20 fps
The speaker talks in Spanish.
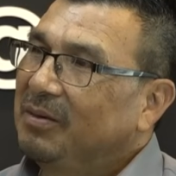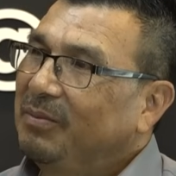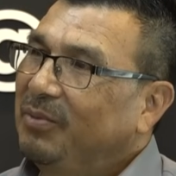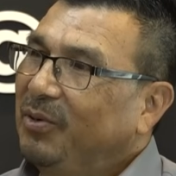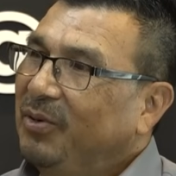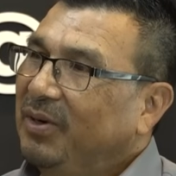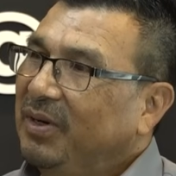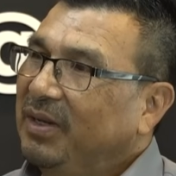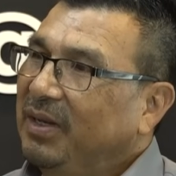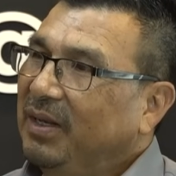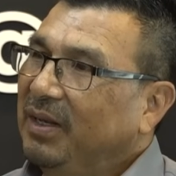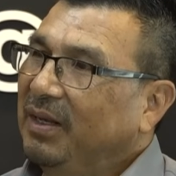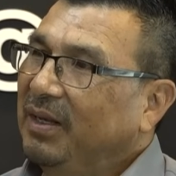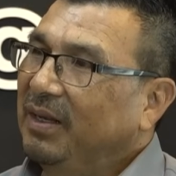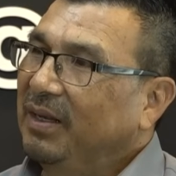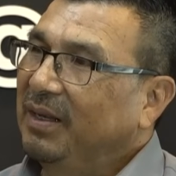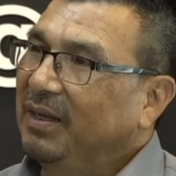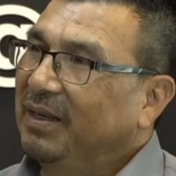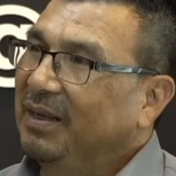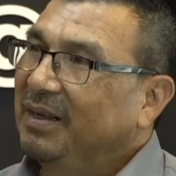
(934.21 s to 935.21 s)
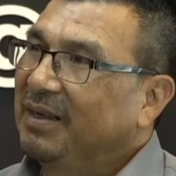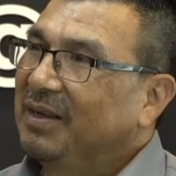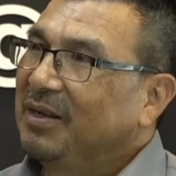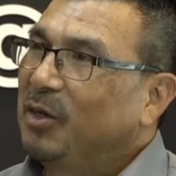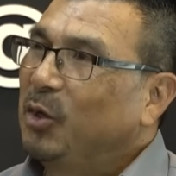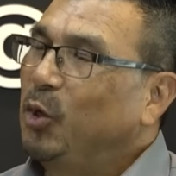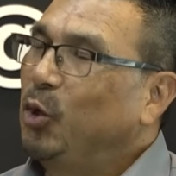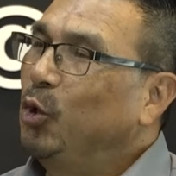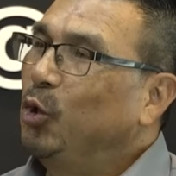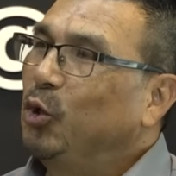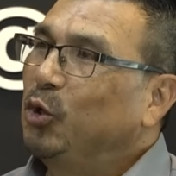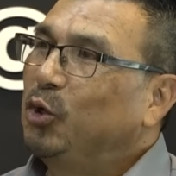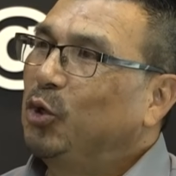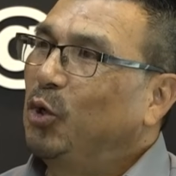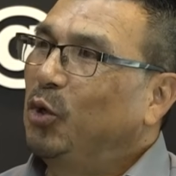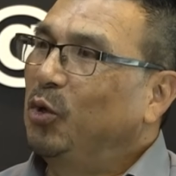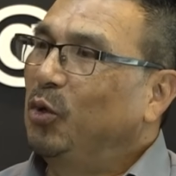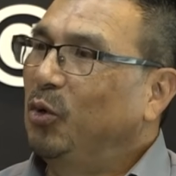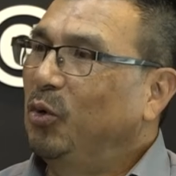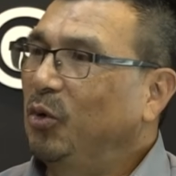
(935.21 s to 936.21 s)
Porque la cultura americana. no
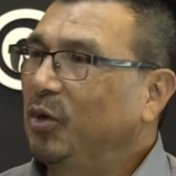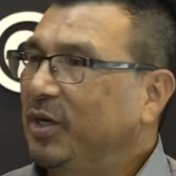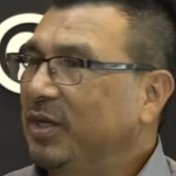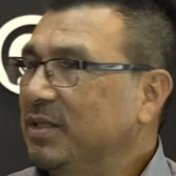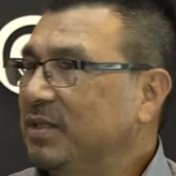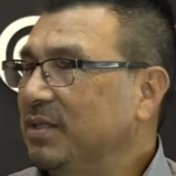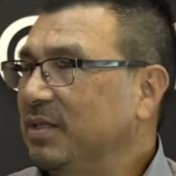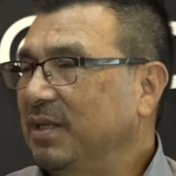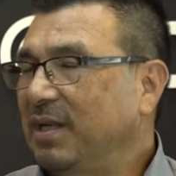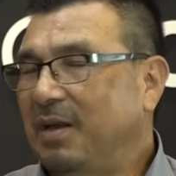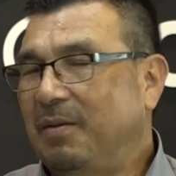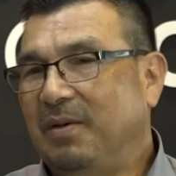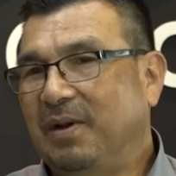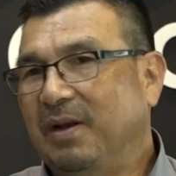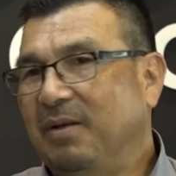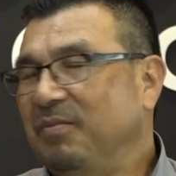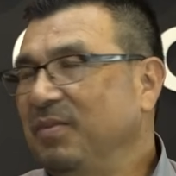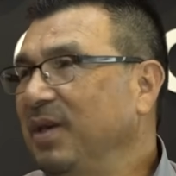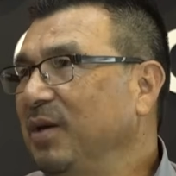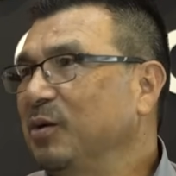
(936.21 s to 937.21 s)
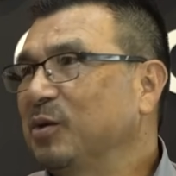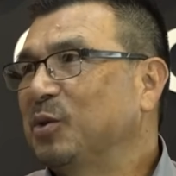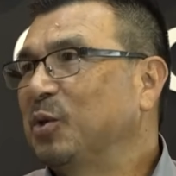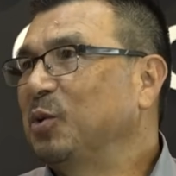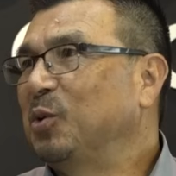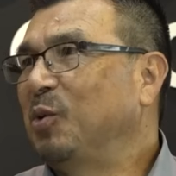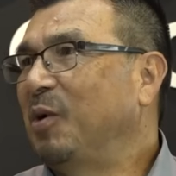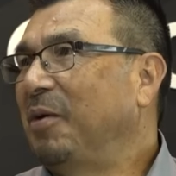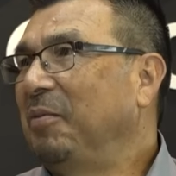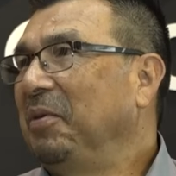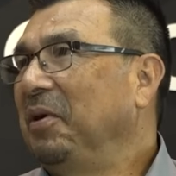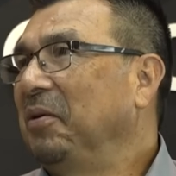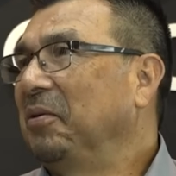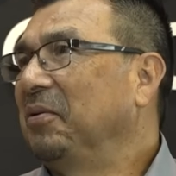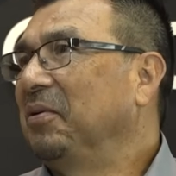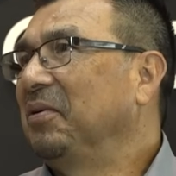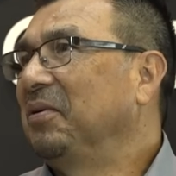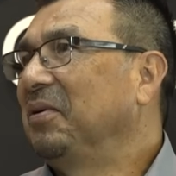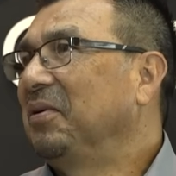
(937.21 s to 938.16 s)
todos los que se llaman amigos son tus amigos.